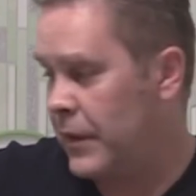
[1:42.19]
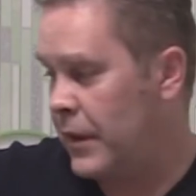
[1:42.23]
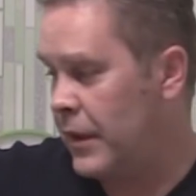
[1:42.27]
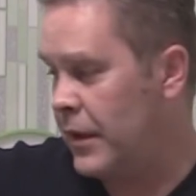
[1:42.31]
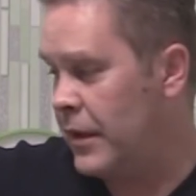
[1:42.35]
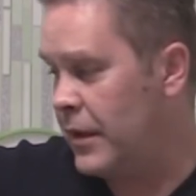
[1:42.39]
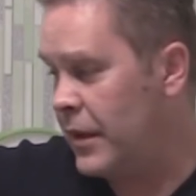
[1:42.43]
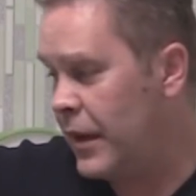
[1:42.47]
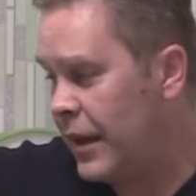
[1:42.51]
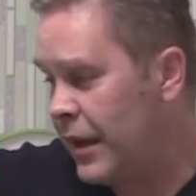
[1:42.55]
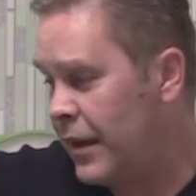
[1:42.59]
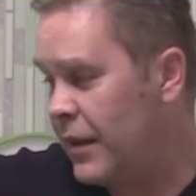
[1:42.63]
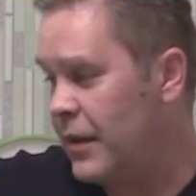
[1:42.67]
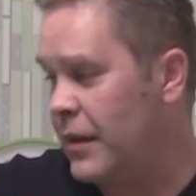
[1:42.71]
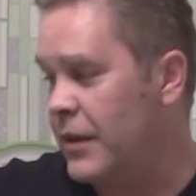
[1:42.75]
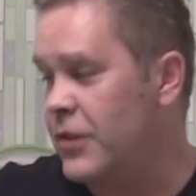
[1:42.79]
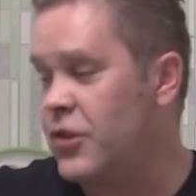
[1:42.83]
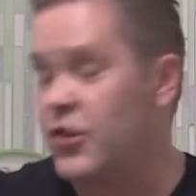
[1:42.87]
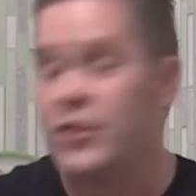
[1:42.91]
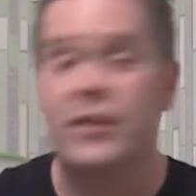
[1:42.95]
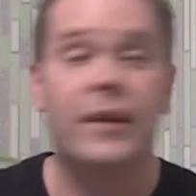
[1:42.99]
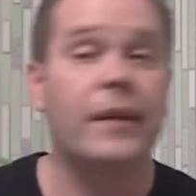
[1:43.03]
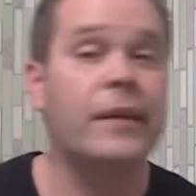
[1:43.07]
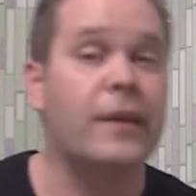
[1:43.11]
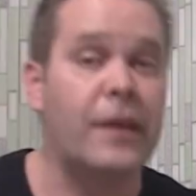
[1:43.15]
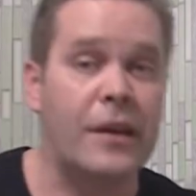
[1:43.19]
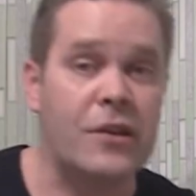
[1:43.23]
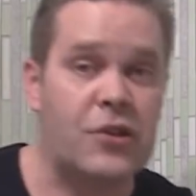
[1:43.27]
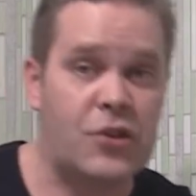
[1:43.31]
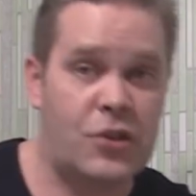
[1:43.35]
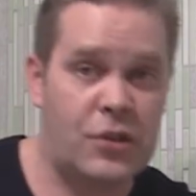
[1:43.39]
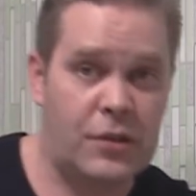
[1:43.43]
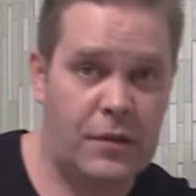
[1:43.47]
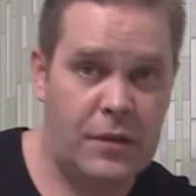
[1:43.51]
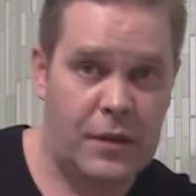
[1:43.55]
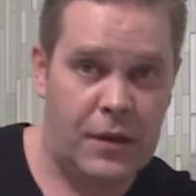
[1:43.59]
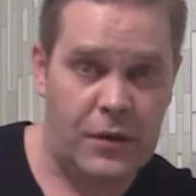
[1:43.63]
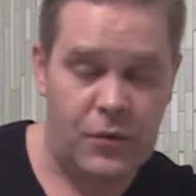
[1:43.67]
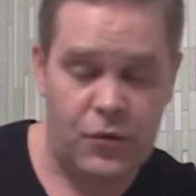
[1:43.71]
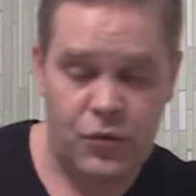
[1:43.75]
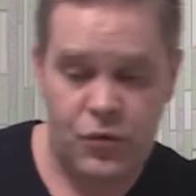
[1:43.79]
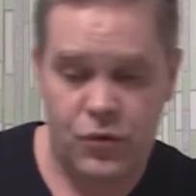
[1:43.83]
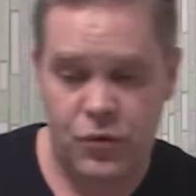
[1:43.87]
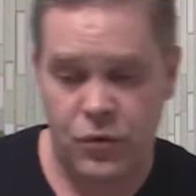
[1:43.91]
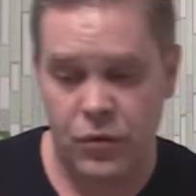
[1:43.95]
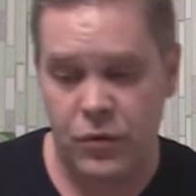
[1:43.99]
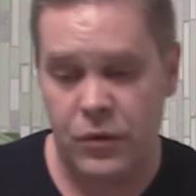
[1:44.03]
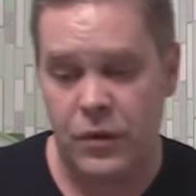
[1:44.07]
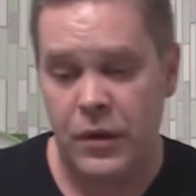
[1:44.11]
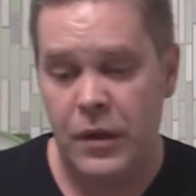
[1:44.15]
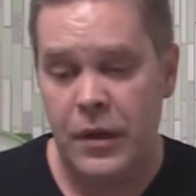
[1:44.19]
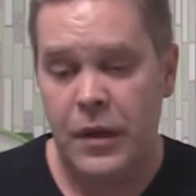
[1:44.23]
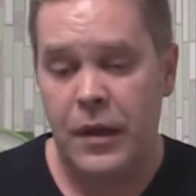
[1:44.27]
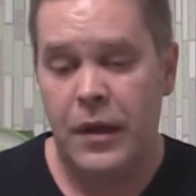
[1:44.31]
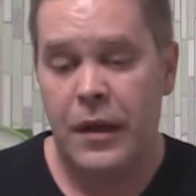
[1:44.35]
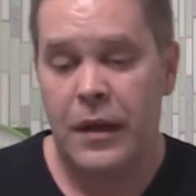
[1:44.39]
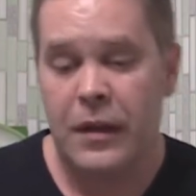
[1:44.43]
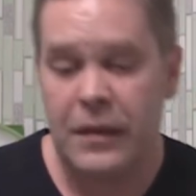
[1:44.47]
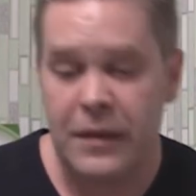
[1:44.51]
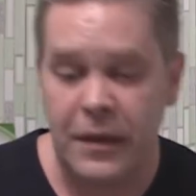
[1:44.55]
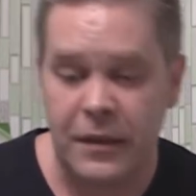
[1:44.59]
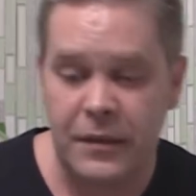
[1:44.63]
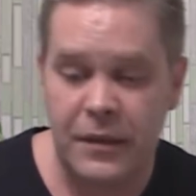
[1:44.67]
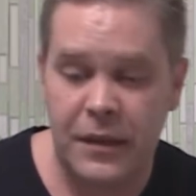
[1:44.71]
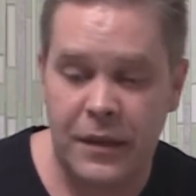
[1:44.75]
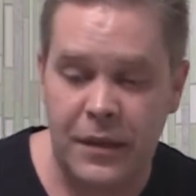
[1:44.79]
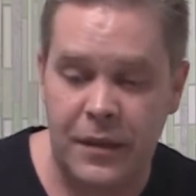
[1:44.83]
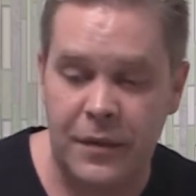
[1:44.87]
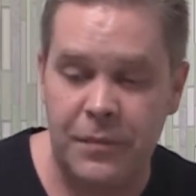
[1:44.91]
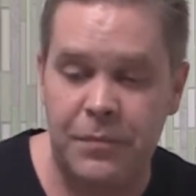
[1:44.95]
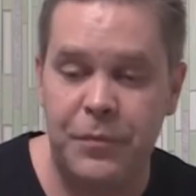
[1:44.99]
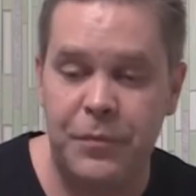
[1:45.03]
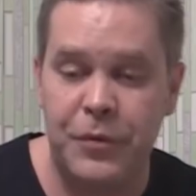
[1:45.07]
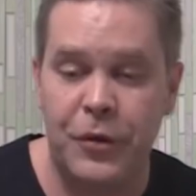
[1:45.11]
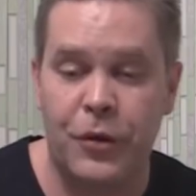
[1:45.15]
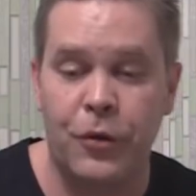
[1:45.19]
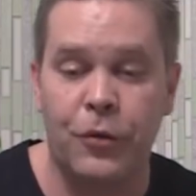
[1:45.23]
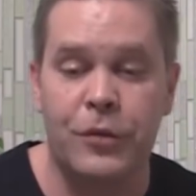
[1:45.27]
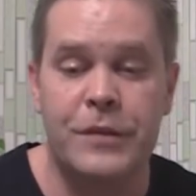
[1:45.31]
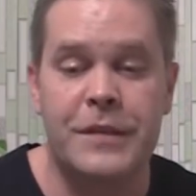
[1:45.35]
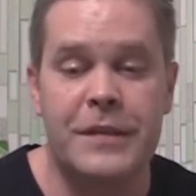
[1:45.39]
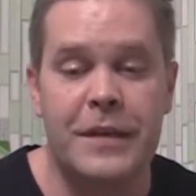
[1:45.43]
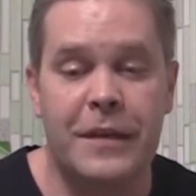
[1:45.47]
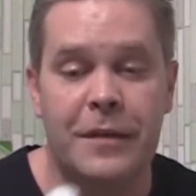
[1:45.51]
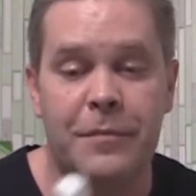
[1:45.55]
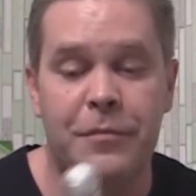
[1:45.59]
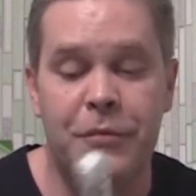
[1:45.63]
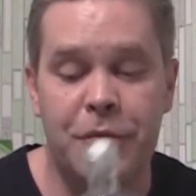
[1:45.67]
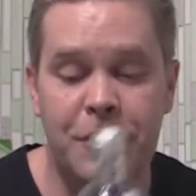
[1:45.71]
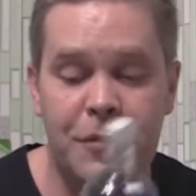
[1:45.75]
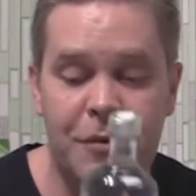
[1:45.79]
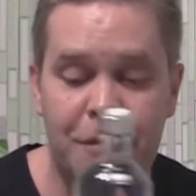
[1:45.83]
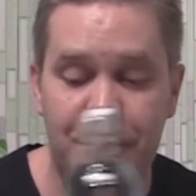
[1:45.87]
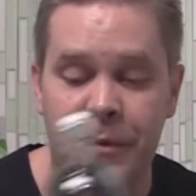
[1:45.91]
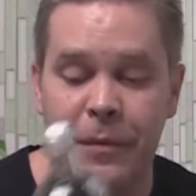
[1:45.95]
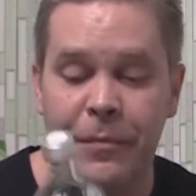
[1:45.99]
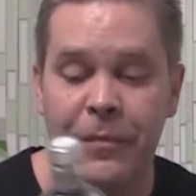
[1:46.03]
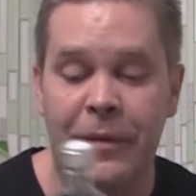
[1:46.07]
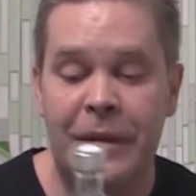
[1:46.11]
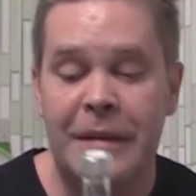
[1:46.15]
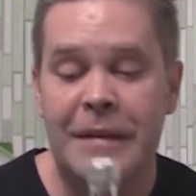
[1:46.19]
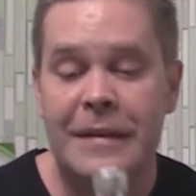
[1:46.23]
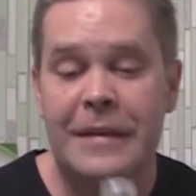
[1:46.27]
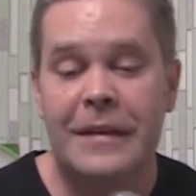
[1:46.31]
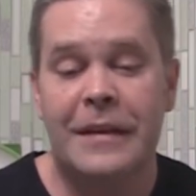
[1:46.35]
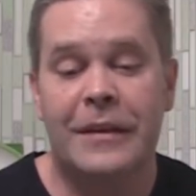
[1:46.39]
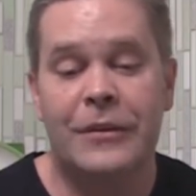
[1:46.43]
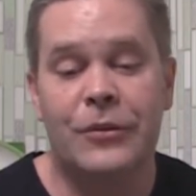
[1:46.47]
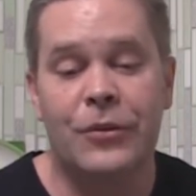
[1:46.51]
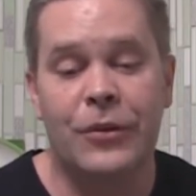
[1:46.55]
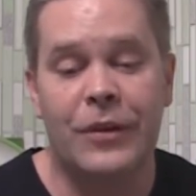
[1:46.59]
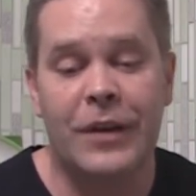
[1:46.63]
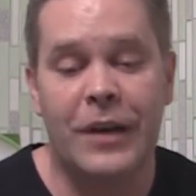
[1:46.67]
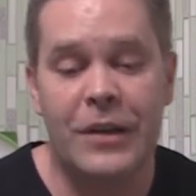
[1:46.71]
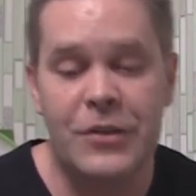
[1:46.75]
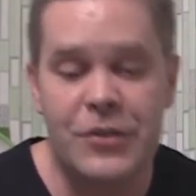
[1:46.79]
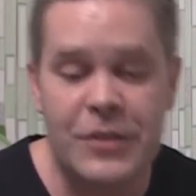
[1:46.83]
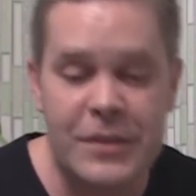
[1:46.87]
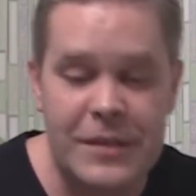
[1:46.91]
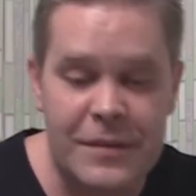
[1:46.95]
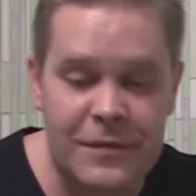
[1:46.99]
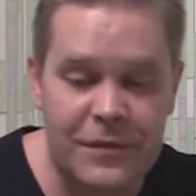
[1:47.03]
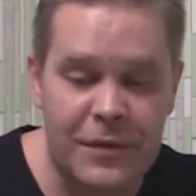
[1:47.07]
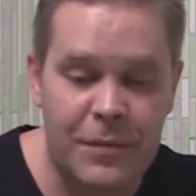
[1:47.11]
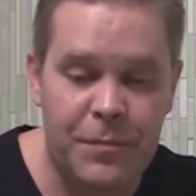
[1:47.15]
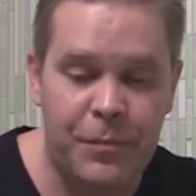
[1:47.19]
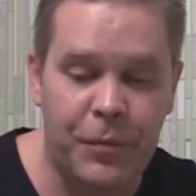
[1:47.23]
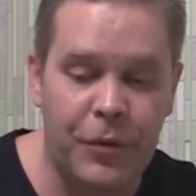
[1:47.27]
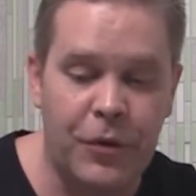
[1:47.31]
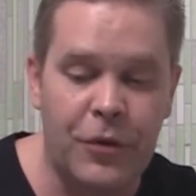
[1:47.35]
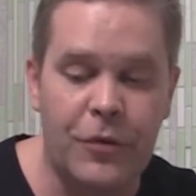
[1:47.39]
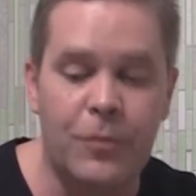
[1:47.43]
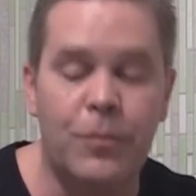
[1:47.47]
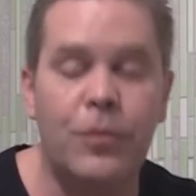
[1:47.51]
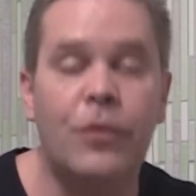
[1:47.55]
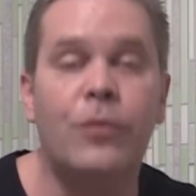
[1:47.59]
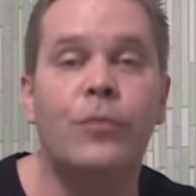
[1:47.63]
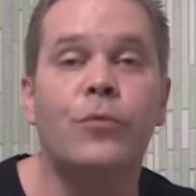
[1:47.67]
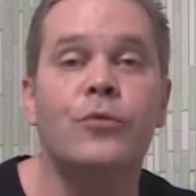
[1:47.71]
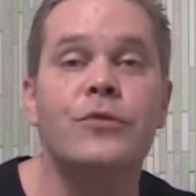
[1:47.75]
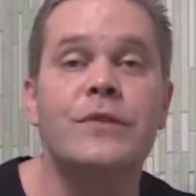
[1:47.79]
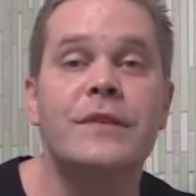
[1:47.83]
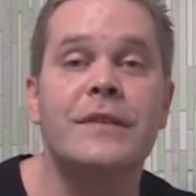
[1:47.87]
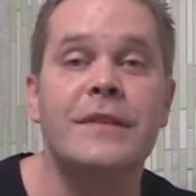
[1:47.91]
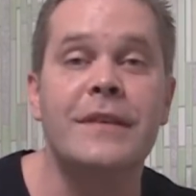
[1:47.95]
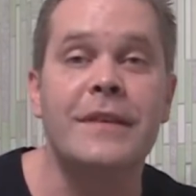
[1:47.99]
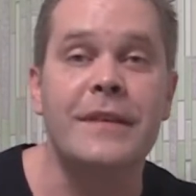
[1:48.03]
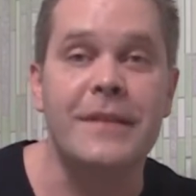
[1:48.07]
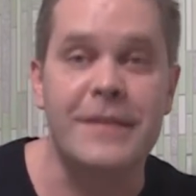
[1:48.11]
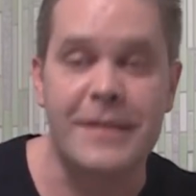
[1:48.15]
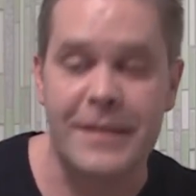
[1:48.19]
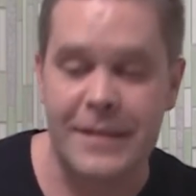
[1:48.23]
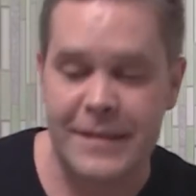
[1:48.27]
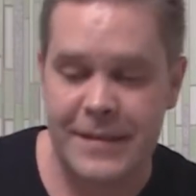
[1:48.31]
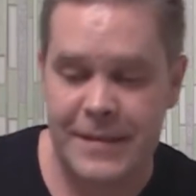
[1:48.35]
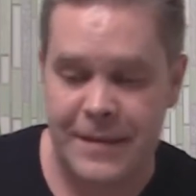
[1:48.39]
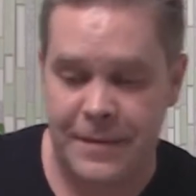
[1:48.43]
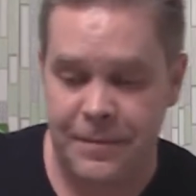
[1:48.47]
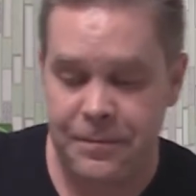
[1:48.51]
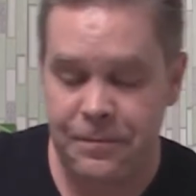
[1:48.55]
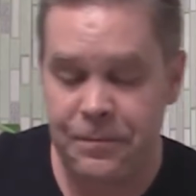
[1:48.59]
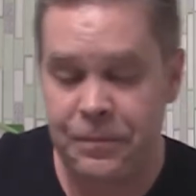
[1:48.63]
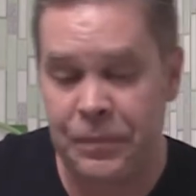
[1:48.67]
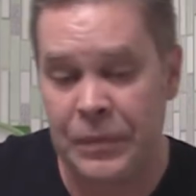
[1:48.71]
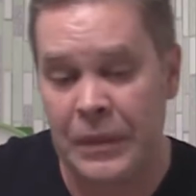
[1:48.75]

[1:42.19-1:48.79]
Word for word: И я, лично я считаю, что когда берется объемом, то качество по-любому снизится.